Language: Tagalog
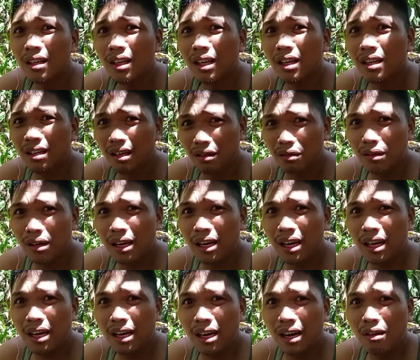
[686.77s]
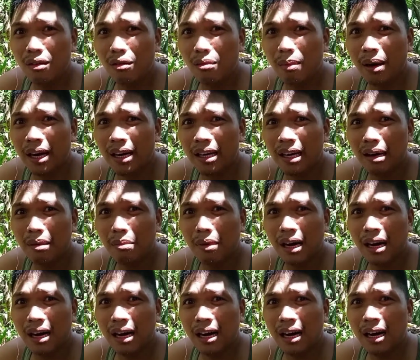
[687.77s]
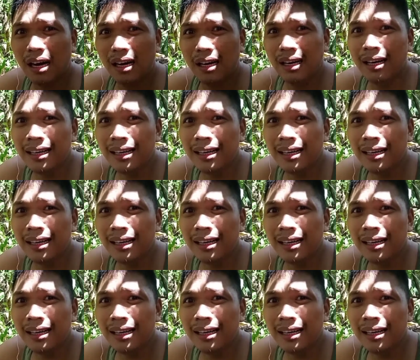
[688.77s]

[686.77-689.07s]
hindi ko nahilig ang kumain ng mga hang.